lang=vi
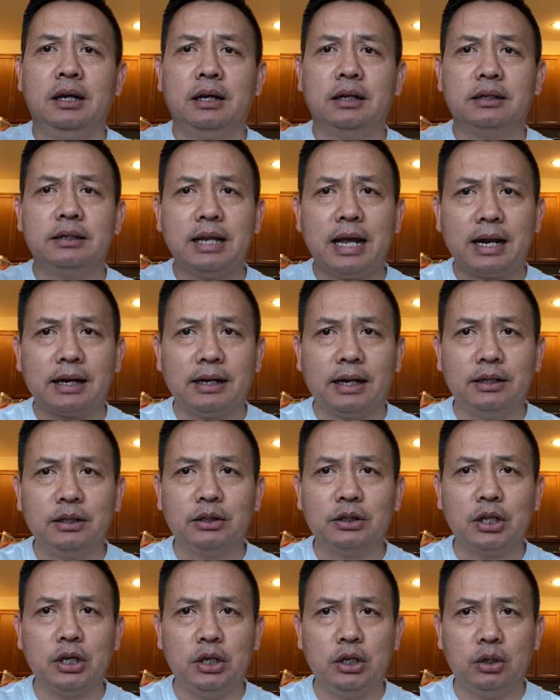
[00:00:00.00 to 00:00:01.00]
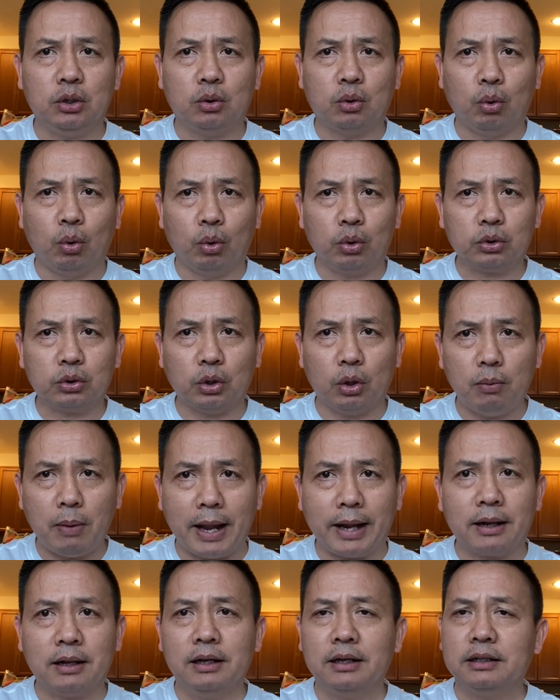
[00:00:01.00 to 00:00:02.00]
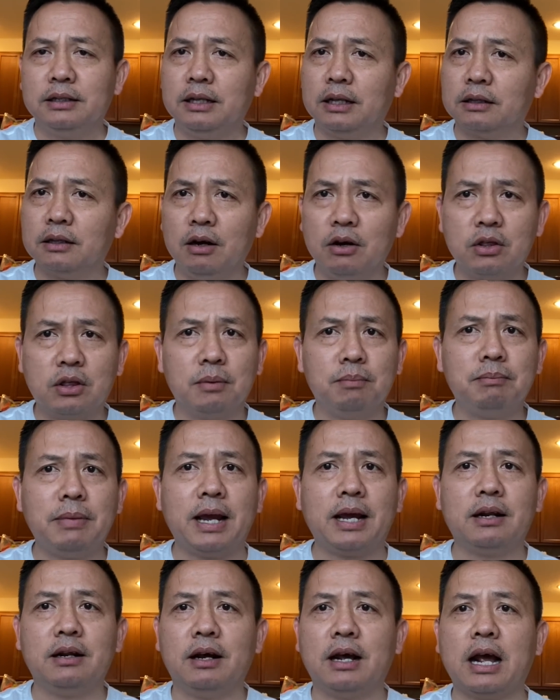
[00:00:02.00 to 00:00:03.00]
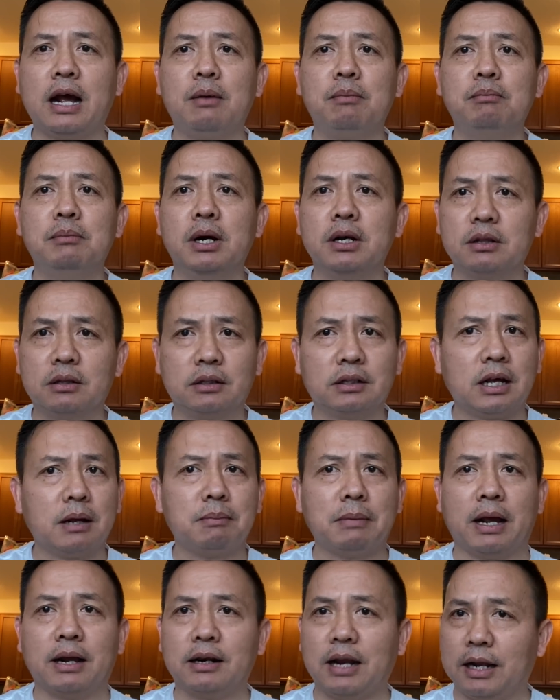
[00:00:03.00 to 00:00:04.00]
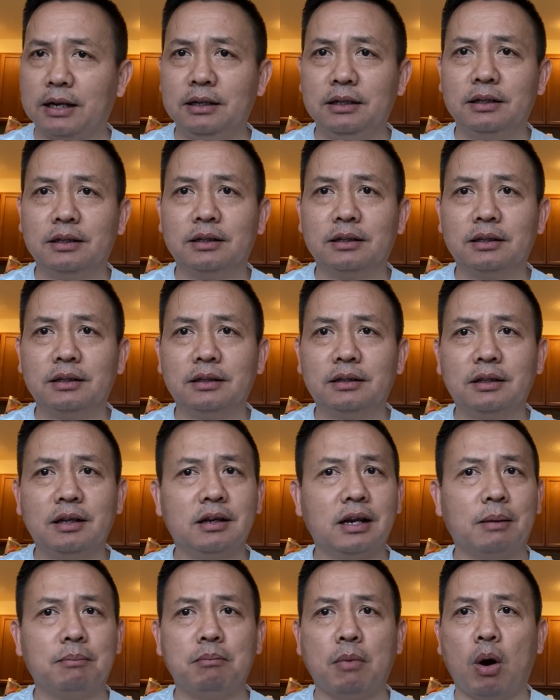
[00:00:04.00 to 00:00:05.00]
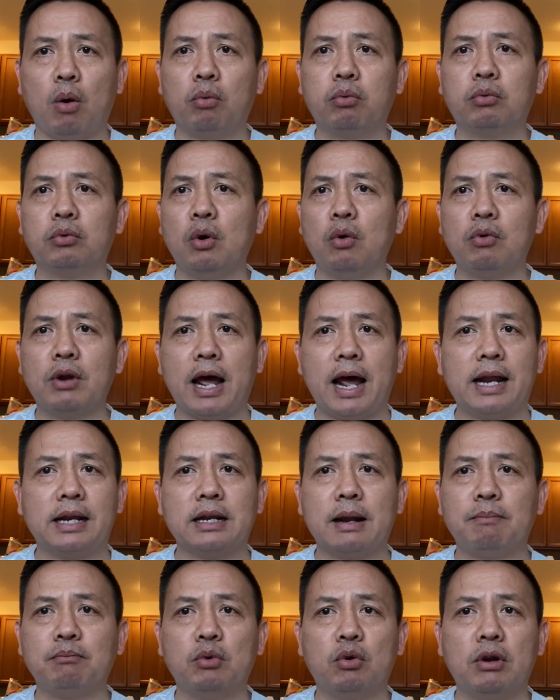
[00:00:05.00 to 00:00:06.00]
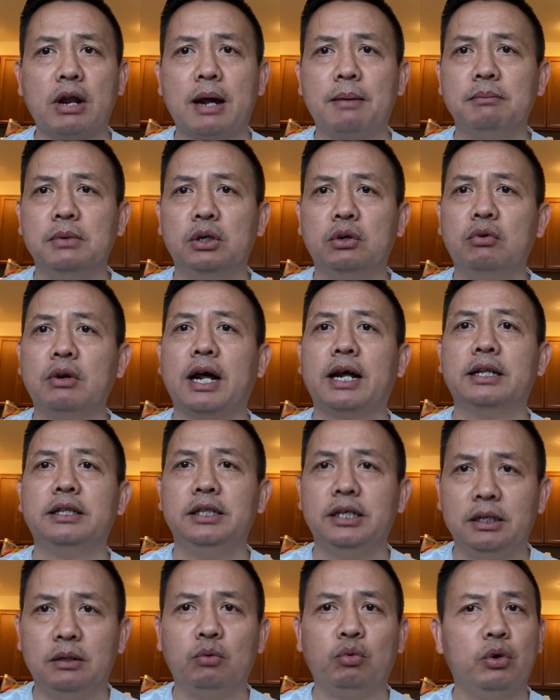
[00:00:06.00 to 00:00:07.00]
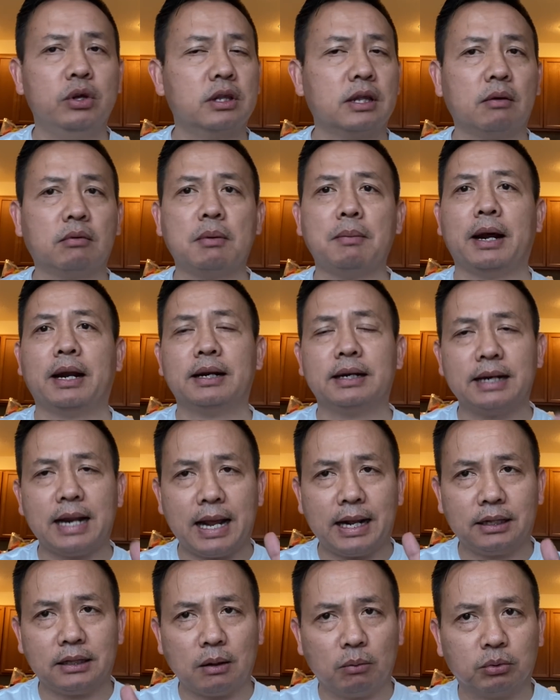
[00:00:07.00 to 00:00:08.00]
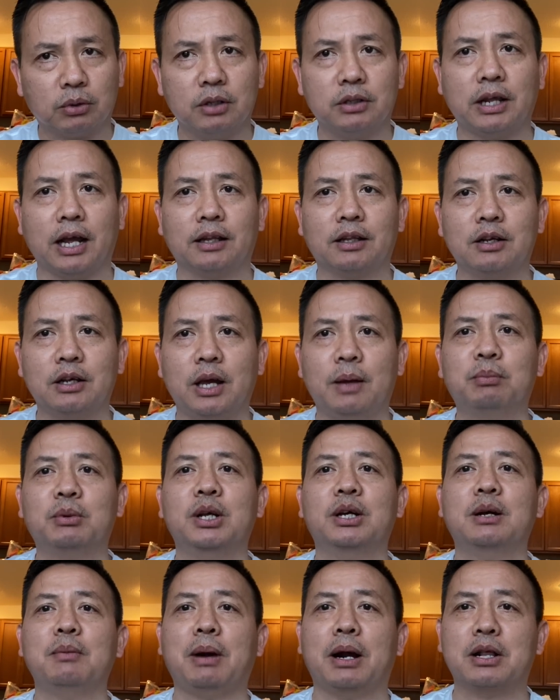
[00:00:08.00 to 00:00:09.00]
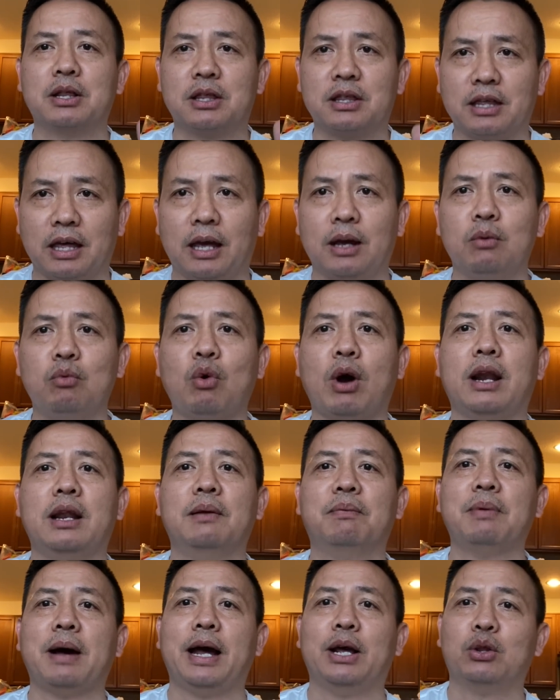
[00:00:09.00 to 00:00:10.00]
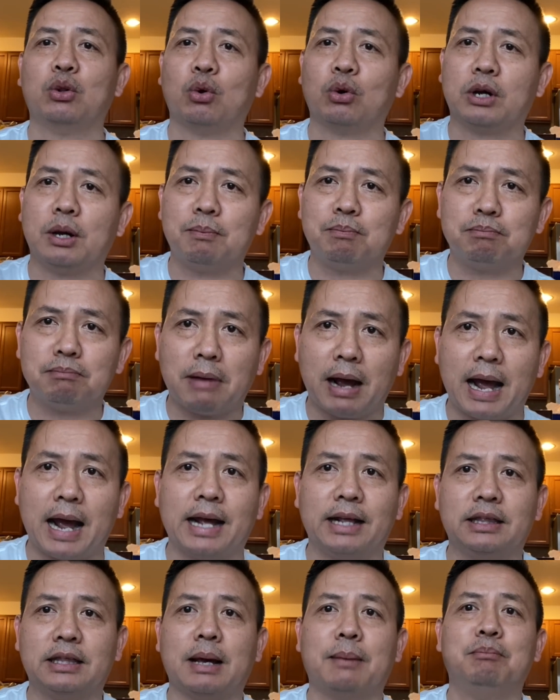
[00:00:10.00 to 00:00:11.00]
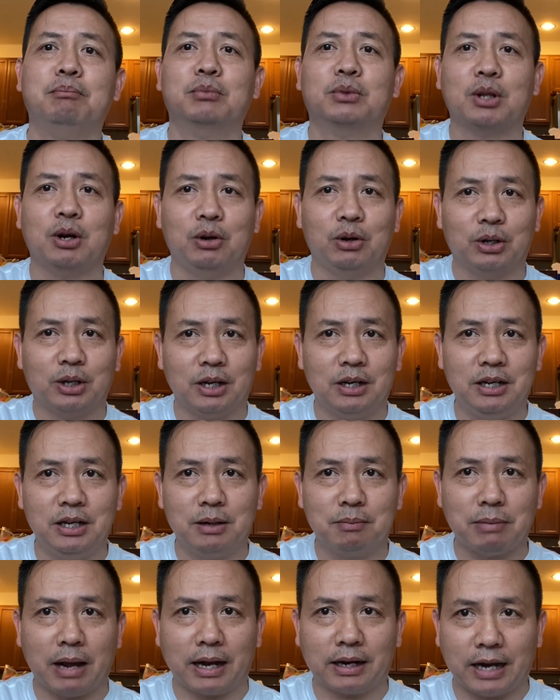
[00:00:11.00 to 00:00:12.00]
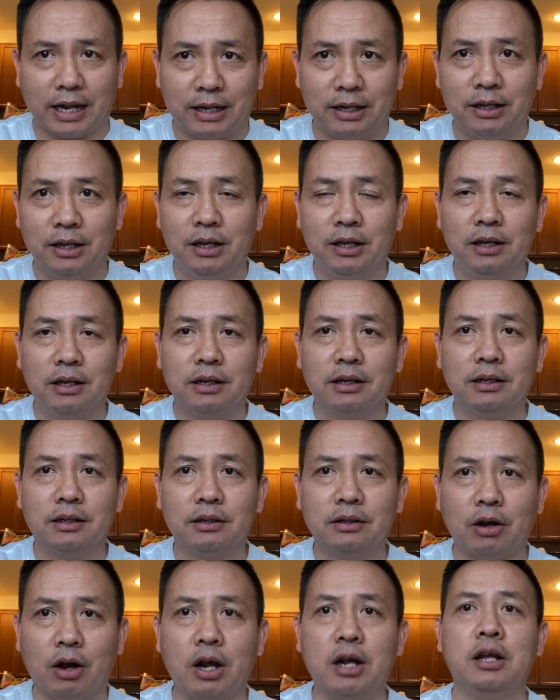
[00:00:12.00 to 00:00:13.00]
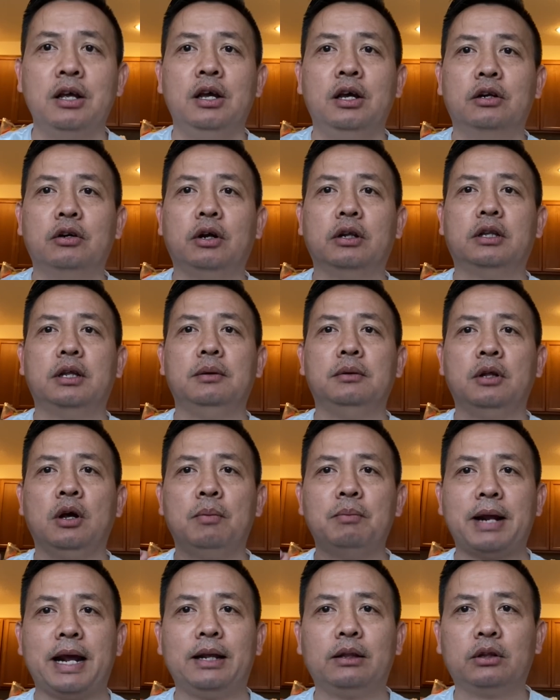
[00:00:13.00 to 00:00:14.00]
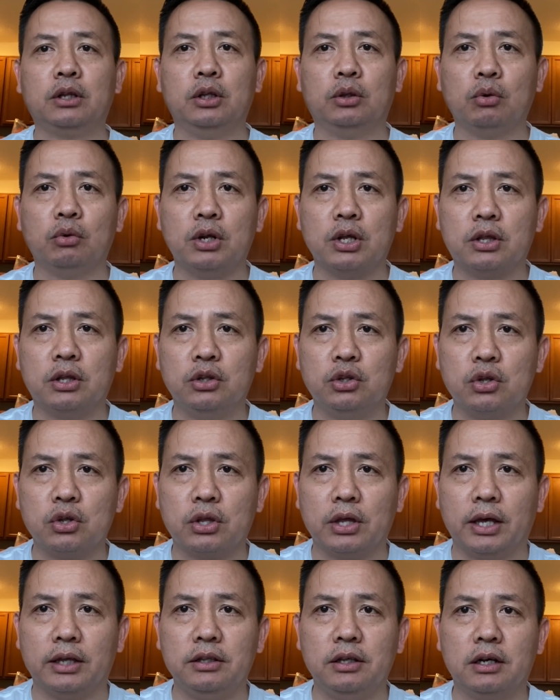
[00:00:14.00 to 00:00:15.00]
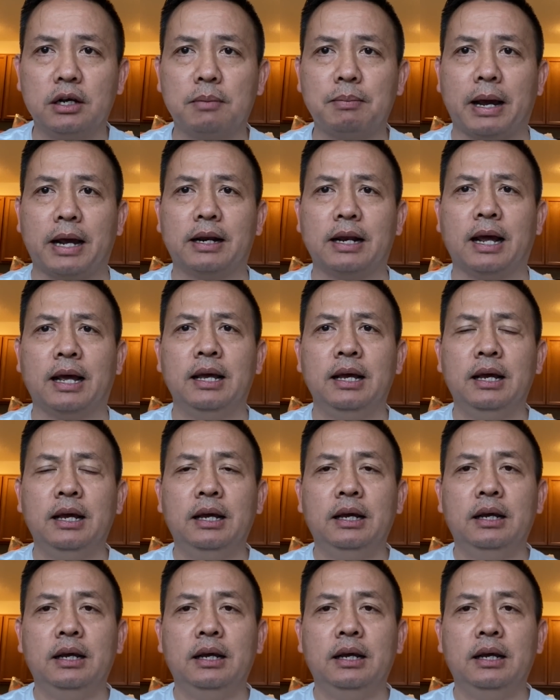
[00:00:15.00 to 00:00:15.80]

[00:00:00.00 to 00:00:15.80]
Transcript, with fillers: đang lãnh tiền của tiểu bang, và doesn't matter how much các bạn lãnh, tức là một đô la, năm đô la, mười đô la gì Nguyễn, sao các bạn đang trong tình trạng thất nghiệp thì các bạn sẽ qualify cho cái ba trăm từ cái liên bang này. Đó, rồi thì hôm nay thì tôi này xin chia sẻ với các bạn là